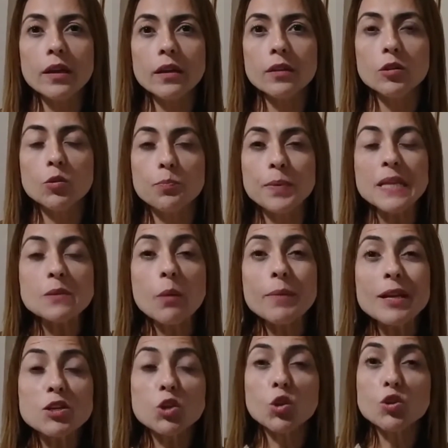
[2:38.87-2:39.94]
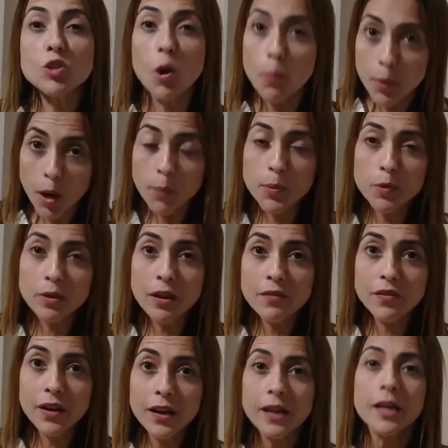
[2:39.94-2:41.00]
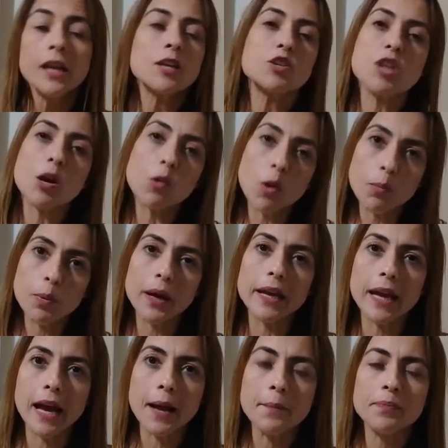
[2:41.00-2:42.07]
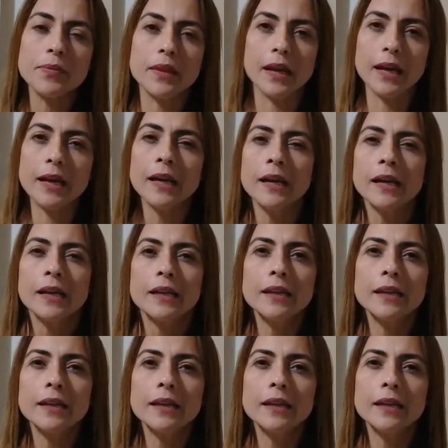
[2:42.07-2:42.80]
e do principalmente do seu próprio dever de acompanhar, né?